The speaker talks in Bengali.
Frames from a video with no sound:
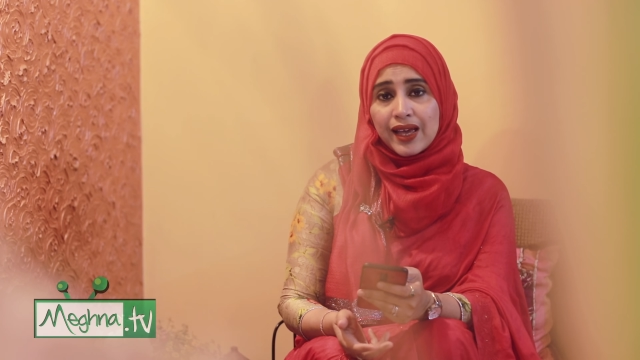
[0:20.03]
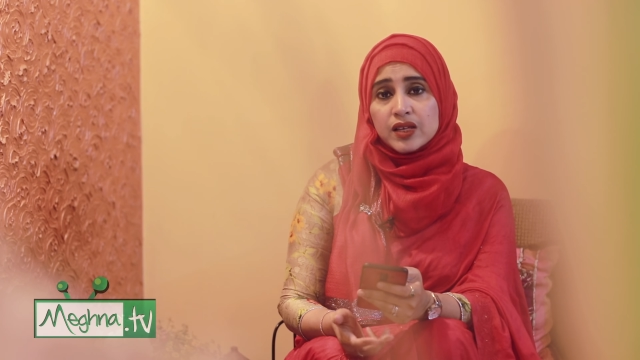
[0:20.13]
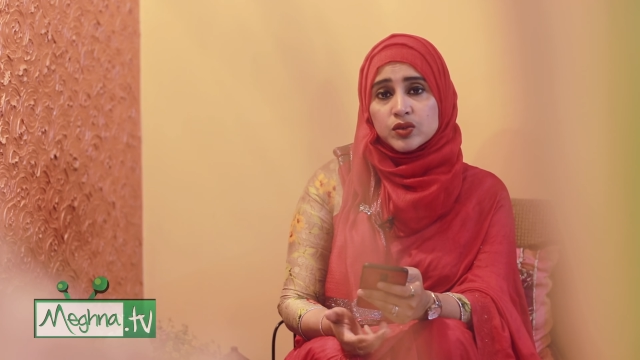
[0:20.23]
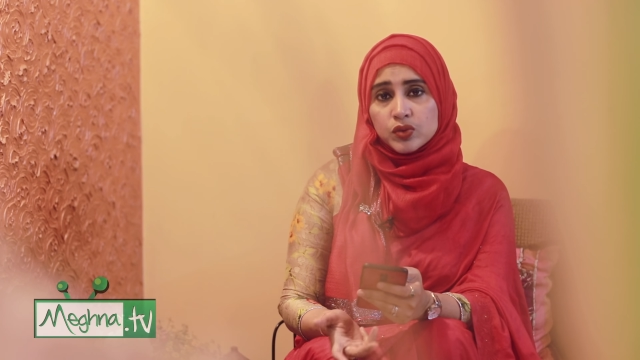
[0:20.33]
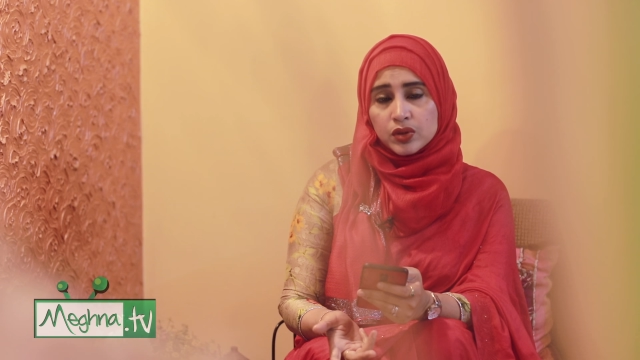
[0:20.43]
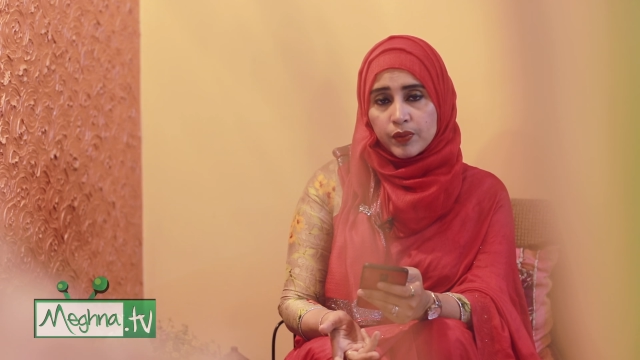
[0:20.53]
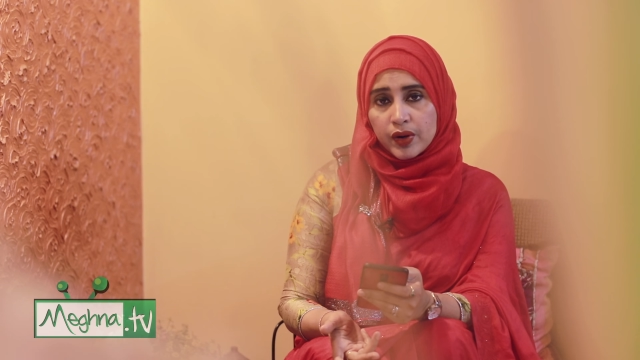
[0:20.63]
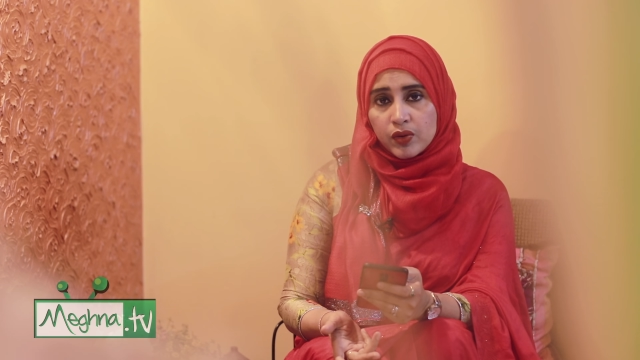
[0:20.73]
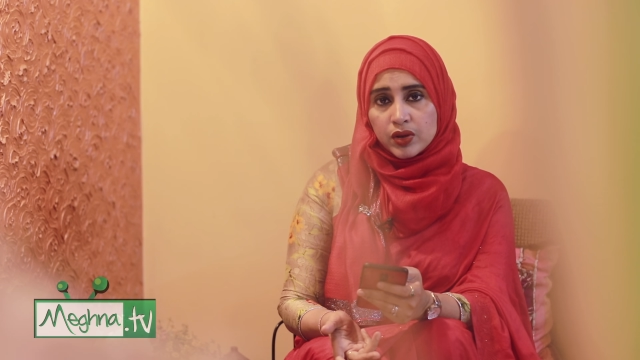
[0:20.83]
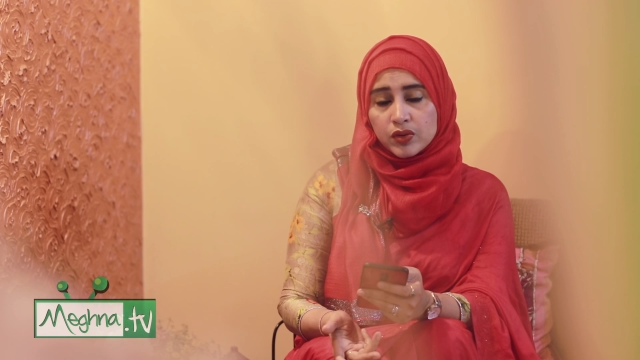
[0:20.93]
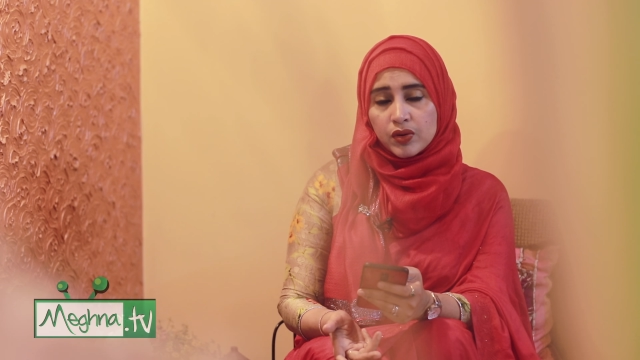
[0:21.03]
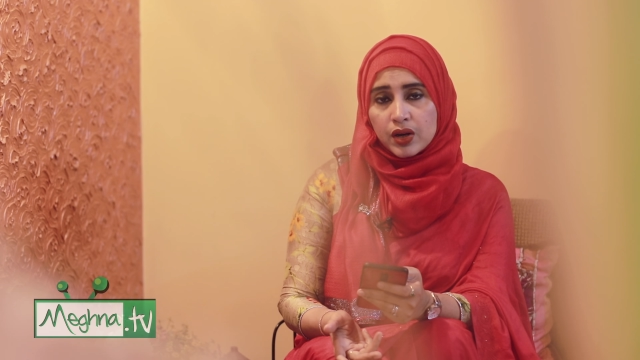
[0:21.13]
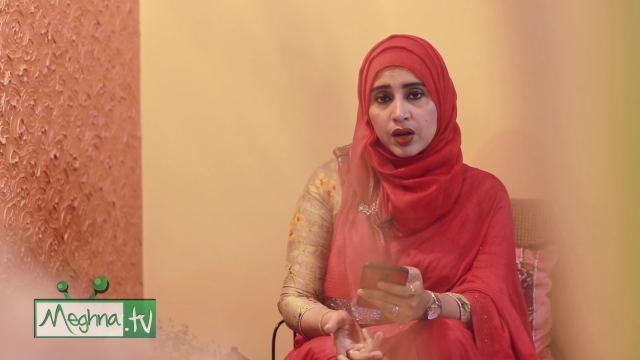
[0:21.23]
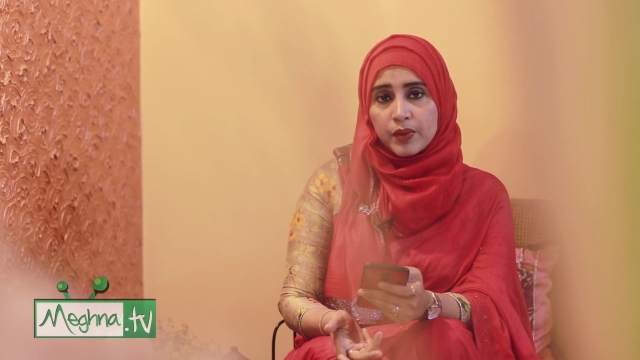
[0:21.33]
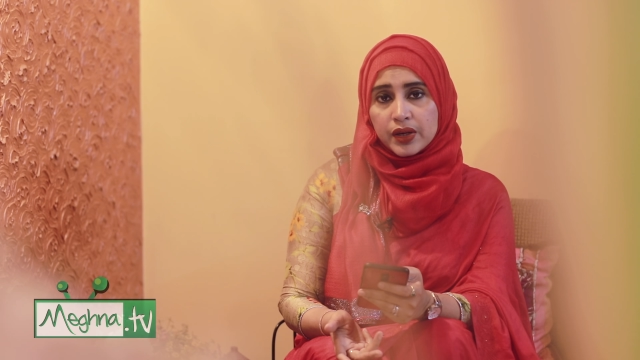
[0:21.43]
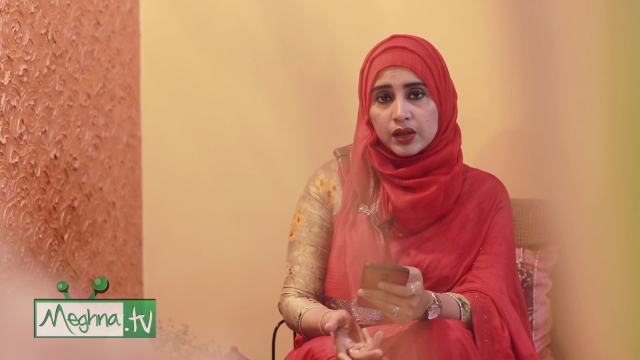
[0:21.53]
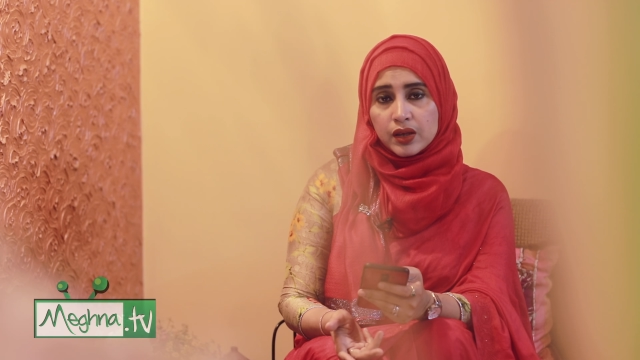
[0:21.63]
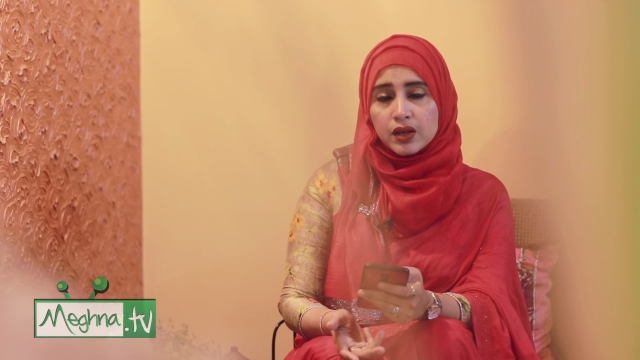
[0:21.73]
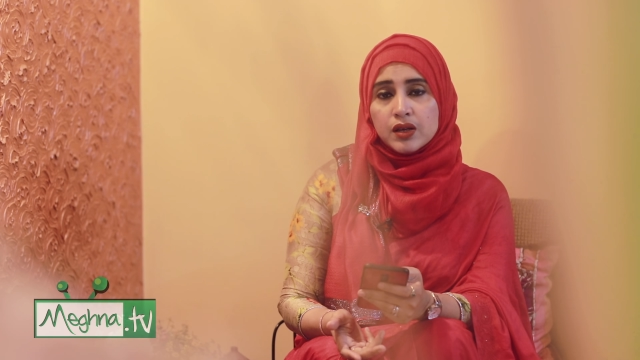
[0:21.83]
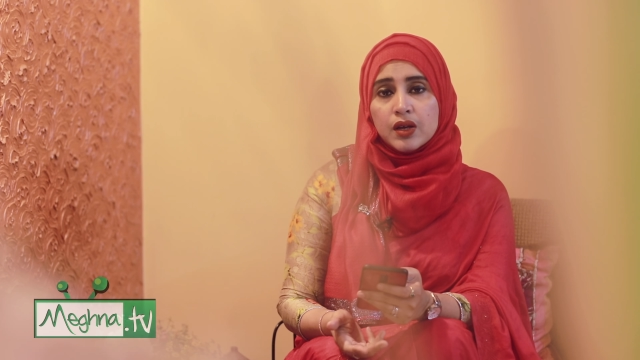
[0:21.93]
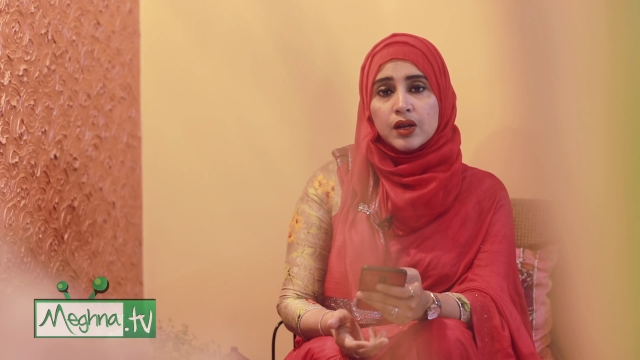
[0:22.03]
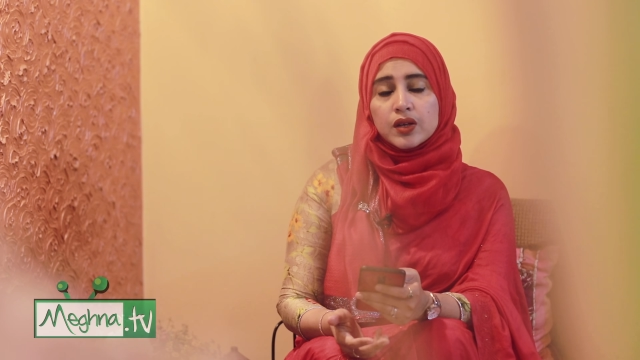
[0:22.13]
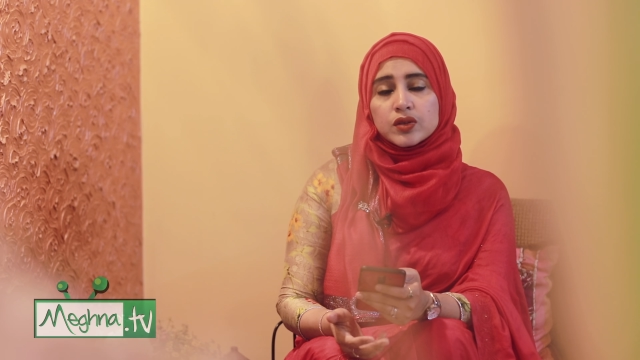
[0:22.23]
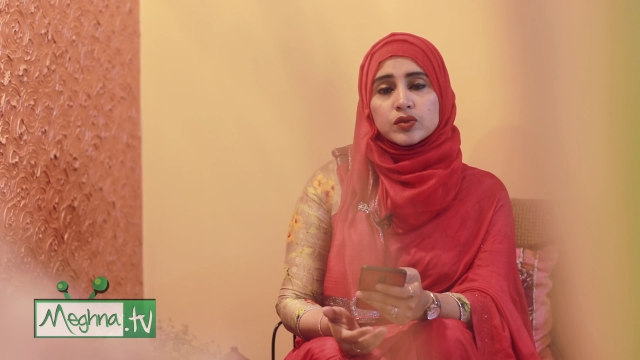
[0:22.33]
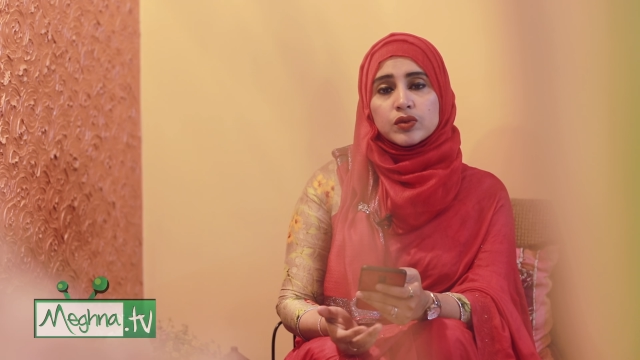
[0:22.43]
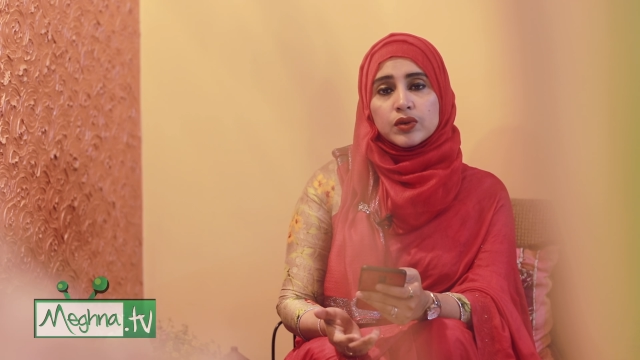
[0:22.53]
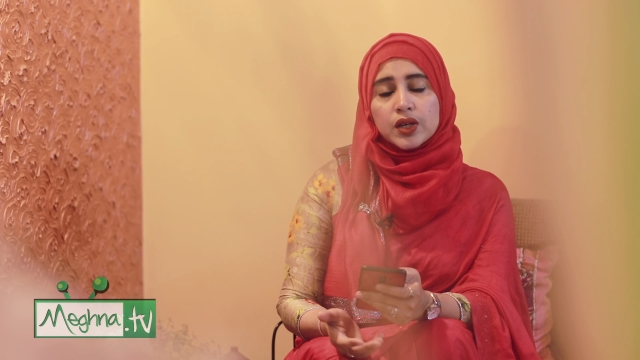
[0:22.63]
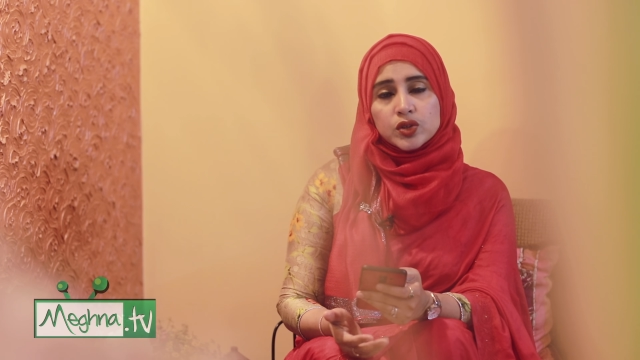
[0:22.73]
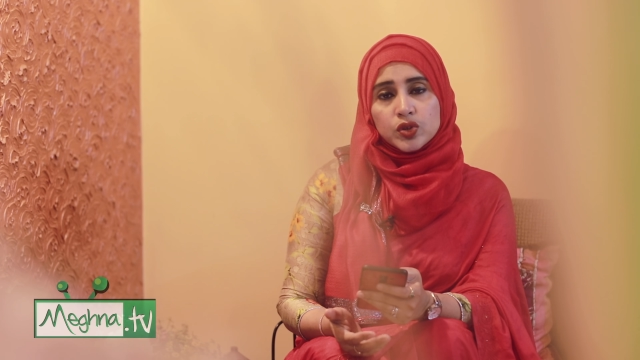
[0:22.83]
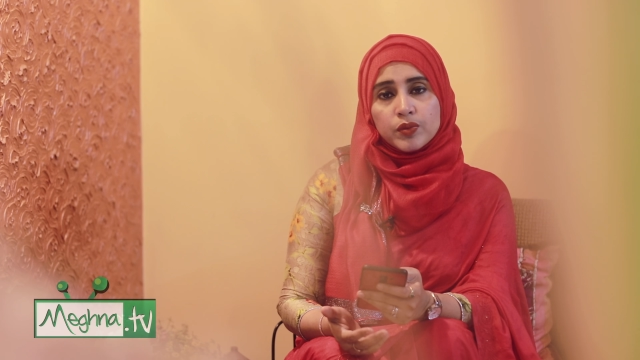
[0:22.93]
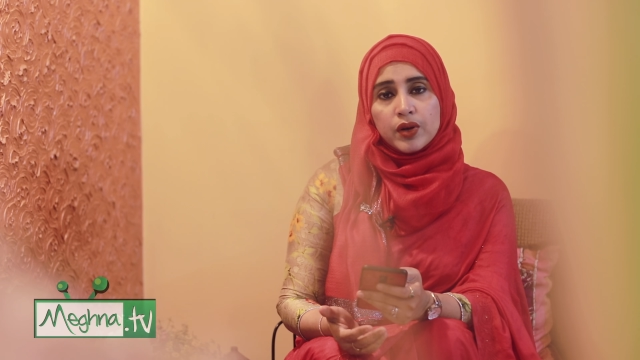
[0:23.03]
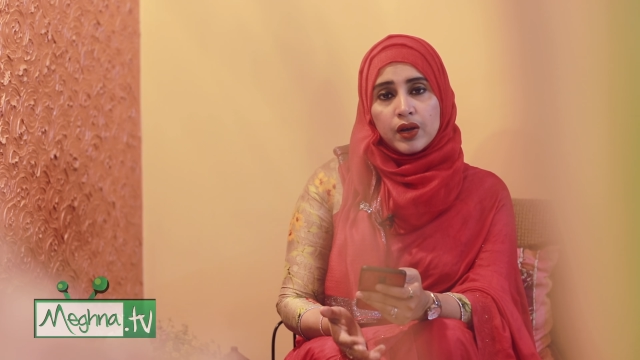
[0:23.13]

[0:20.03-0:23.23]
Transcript: গ্যাস হতে পারে অনেক ধরনের খাবার থেকে সো এসব